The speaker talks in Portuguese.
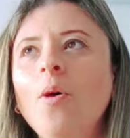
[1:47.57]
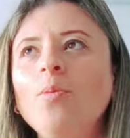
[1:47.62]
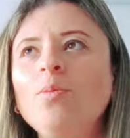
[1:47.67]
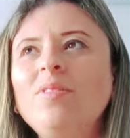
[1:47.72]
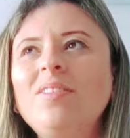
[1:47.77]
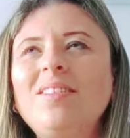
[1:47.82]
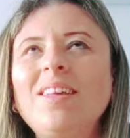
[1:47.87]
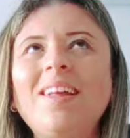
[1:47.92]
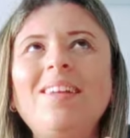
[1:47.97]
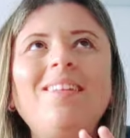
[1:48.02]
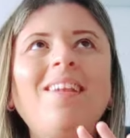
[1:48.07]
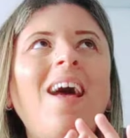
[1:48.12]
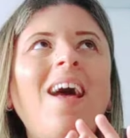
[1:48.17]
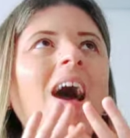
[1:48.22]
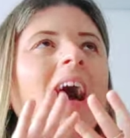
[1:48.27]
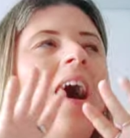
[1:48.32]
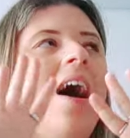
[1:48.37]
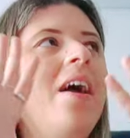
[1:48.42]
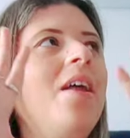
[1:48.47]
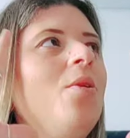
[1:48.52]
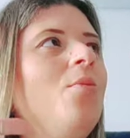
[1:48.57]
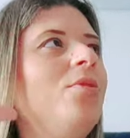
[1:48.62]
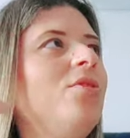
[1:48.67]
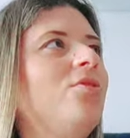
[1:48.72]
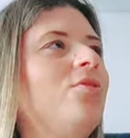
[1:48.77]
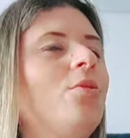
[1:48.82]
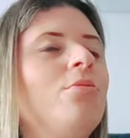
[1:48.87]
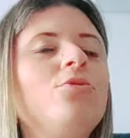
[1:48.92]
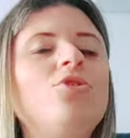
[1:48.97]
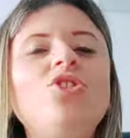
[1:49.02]
um cenário
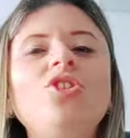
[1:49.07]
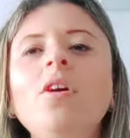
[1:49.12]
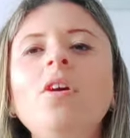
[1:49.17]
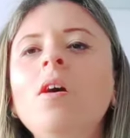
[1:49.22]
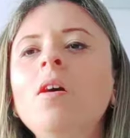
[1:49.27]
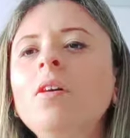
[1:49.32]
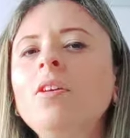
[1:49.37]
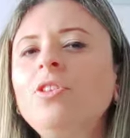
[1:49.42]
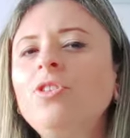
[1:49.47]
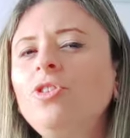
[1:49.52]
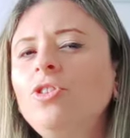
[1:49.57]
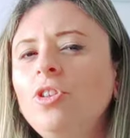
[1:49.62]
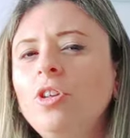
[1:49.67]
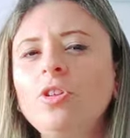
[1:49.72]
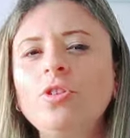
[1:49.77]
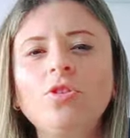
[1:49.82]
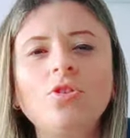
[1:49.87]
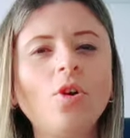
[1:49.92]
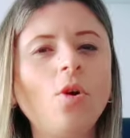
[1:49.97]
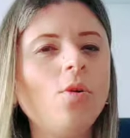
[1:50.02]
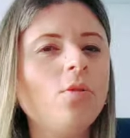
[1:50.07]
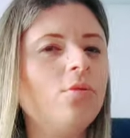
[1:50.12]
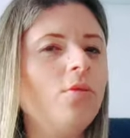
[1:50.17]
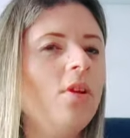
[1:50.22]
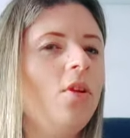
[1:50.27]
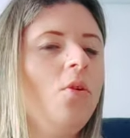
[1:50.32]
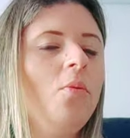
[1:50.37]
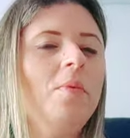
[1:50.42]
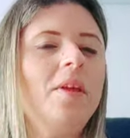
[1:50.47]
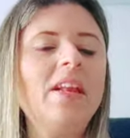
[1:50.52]
estonteante todo
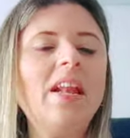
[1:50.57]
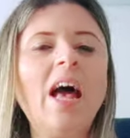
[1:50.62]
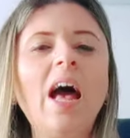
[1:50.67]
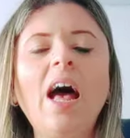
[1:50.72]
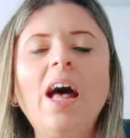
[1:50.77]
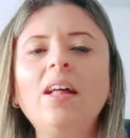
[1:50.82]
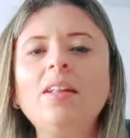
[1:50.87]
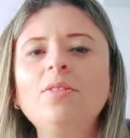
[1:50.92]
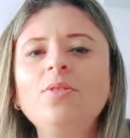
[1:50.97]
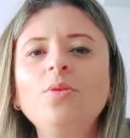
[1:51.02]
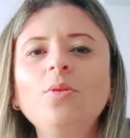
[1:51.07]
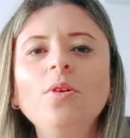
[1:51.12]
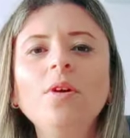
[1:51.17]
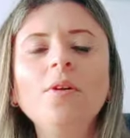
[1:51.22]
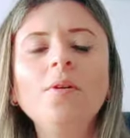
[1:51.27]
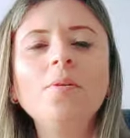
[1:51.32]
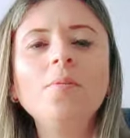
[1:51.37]
iluminado,